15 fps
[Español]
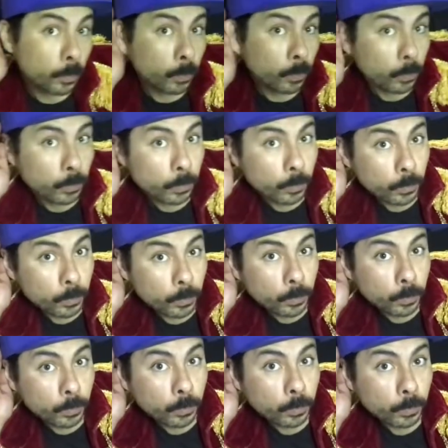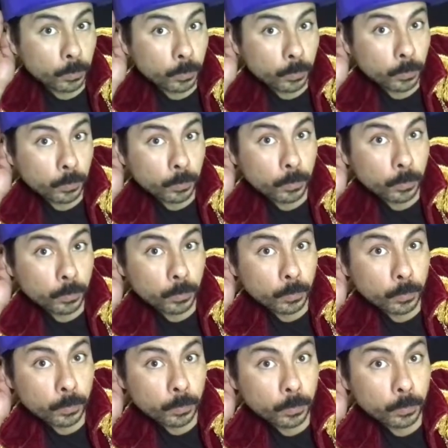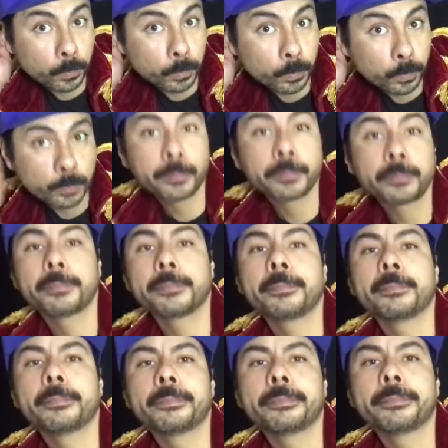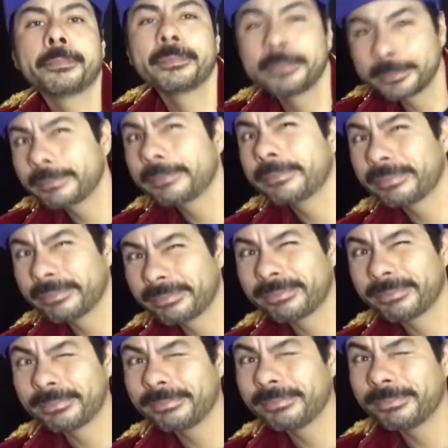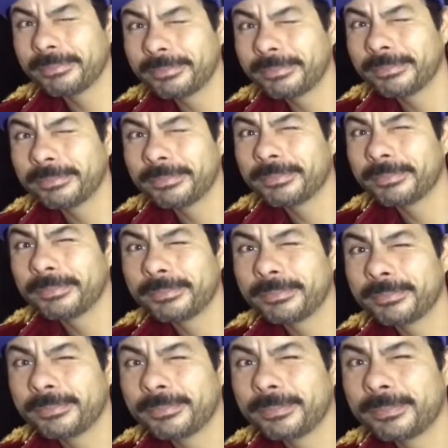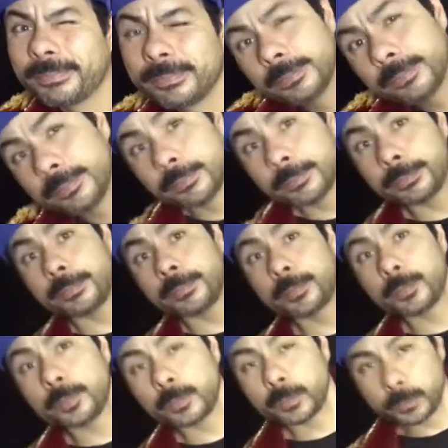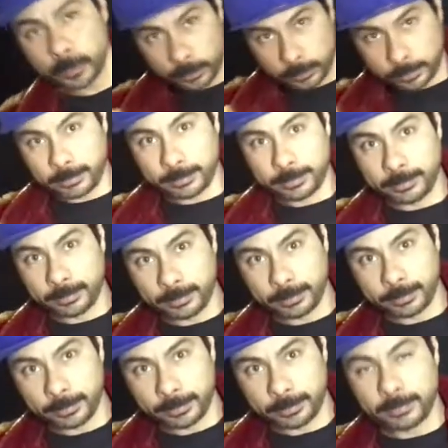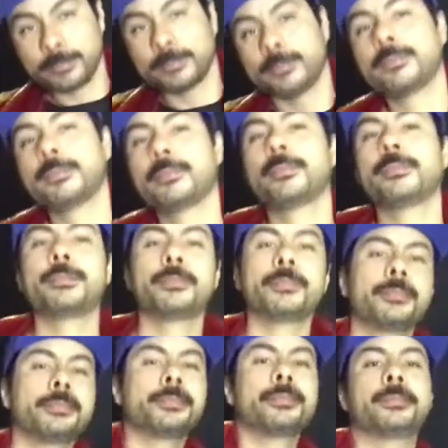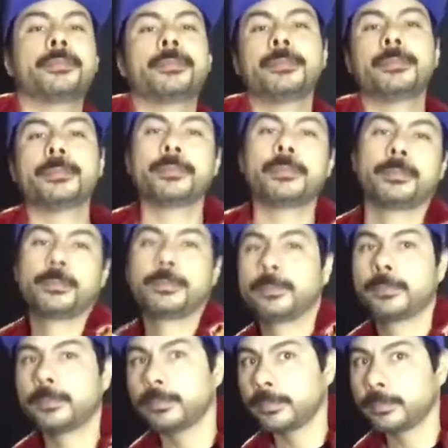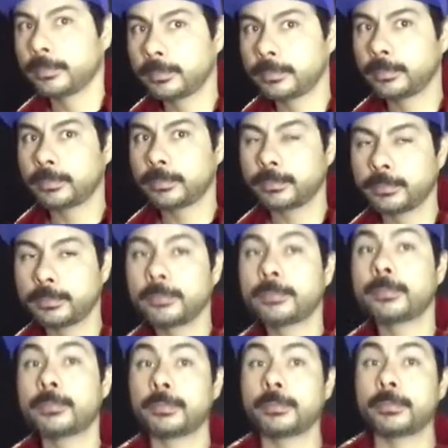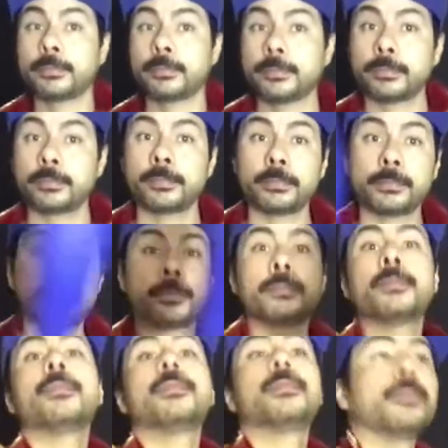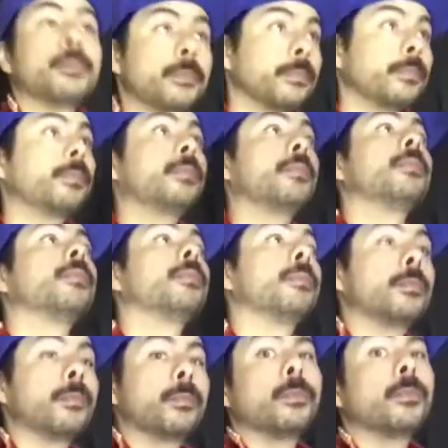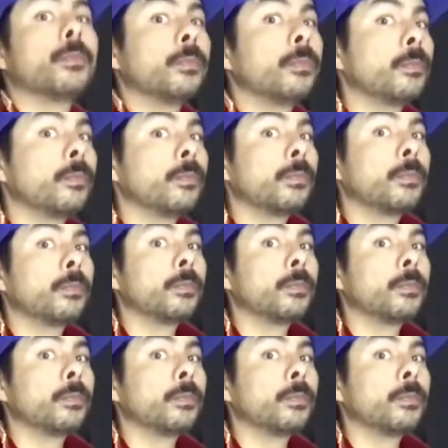para que puedas practicar tus ritmos y divertirte mucho más. Bueno, vamos a continuar. Los ejercicios que tenemos para hoy involucran también la motricidad fina.